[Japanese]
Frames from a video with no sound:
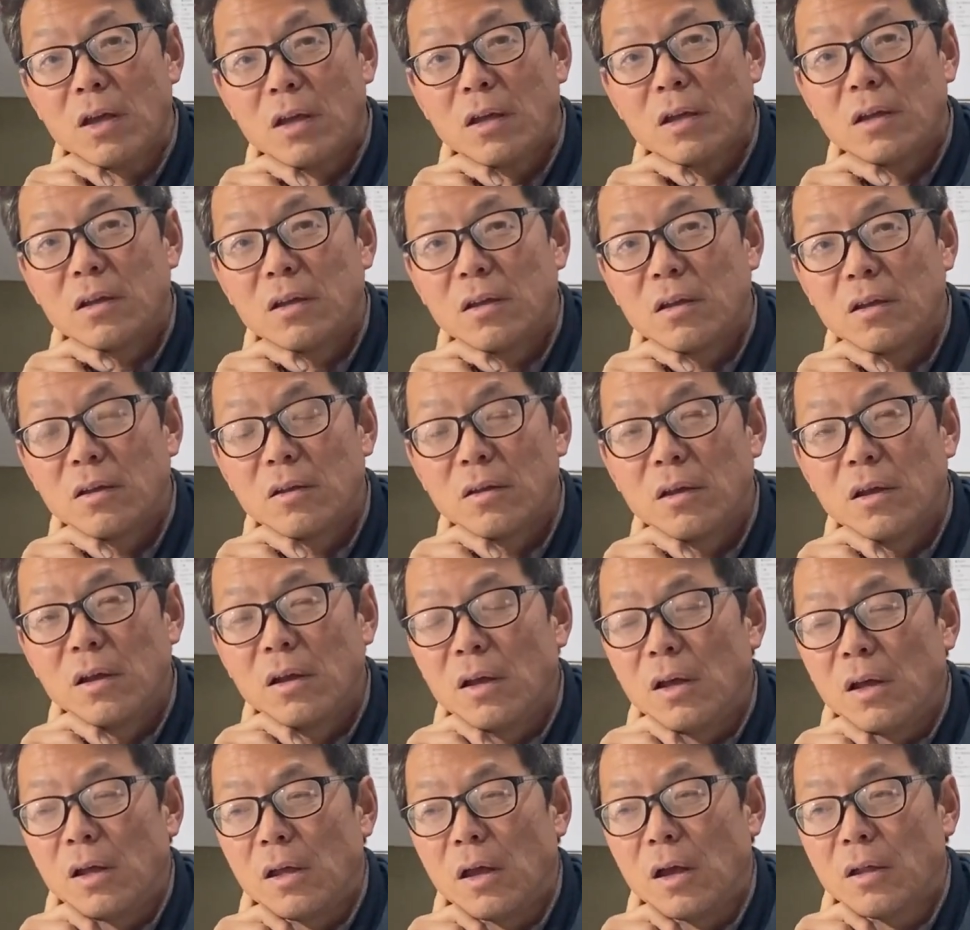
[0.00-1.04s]
うん、
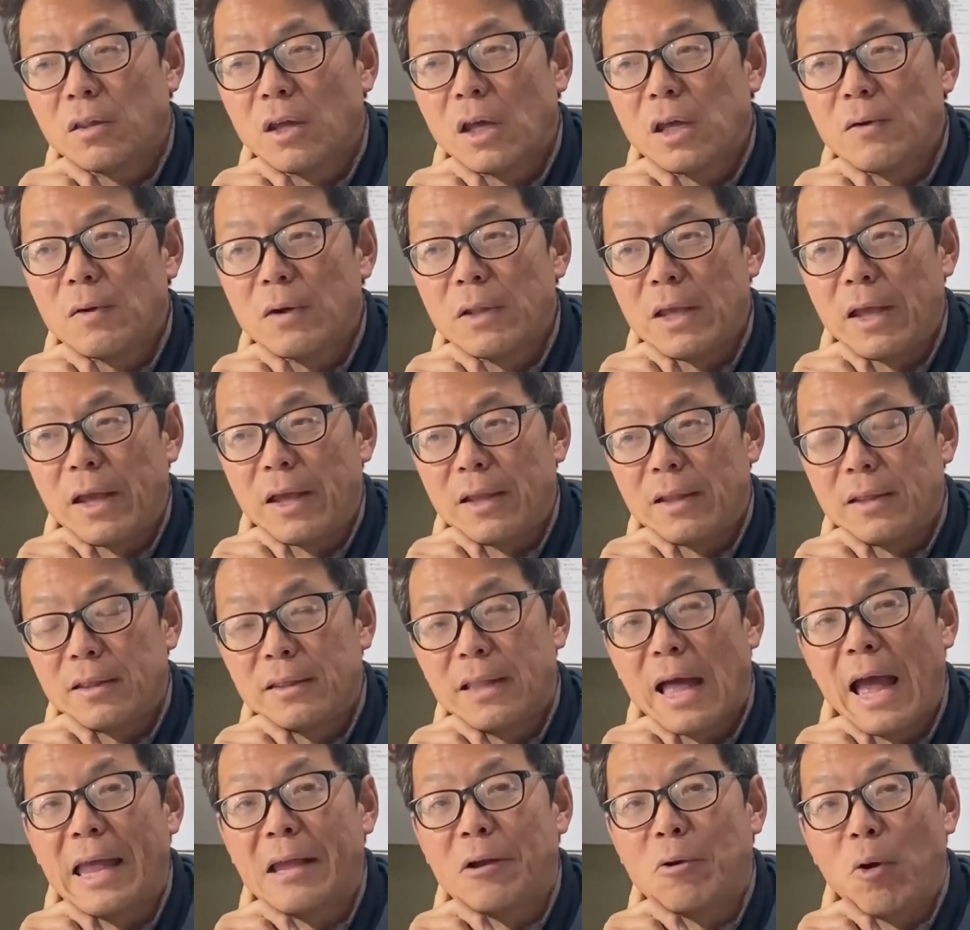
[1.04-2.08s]
野菜はね
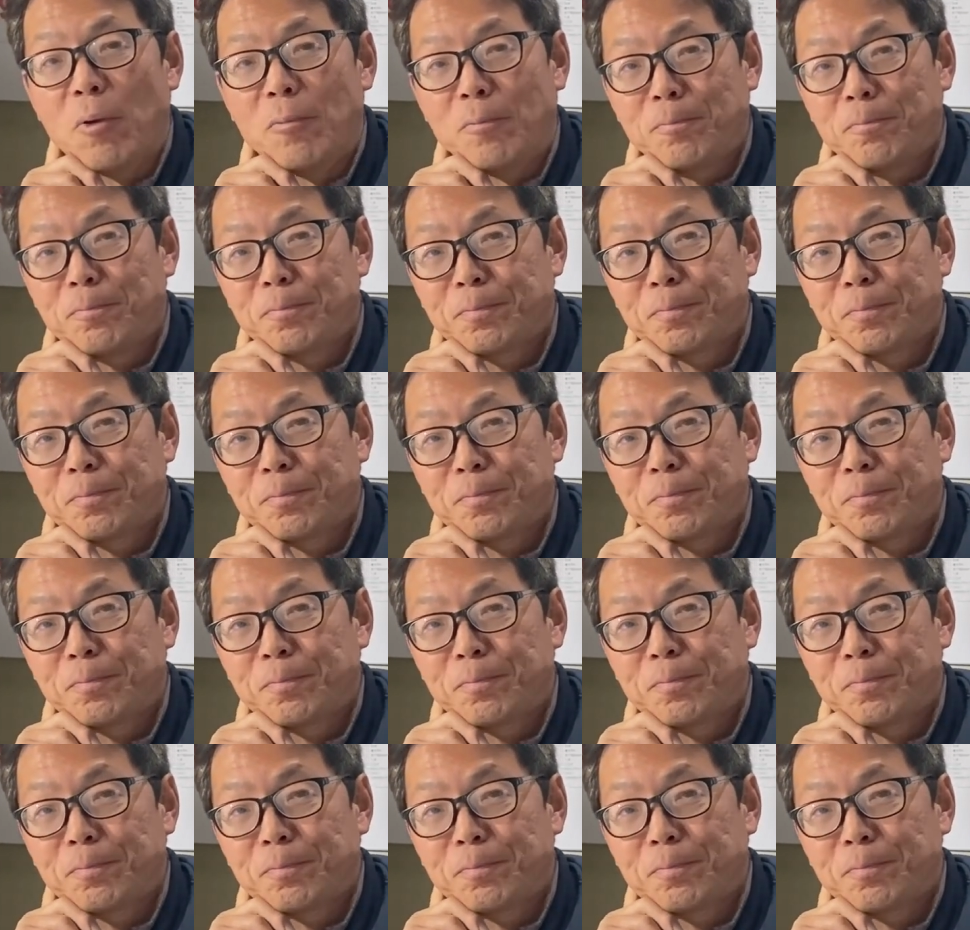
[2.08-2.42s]
大根